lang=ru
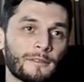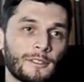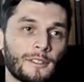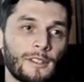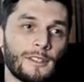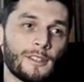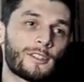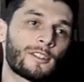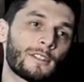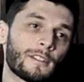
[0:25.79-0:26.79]

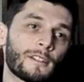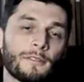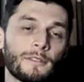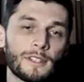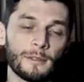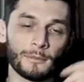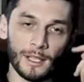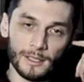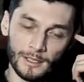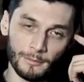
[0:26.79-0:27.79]

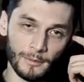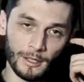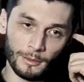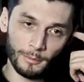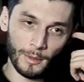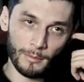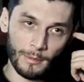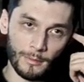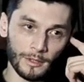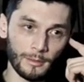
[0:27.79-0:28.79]
2018 году,
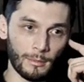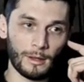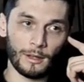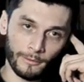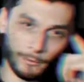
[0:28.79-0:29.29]
по-моему, это было,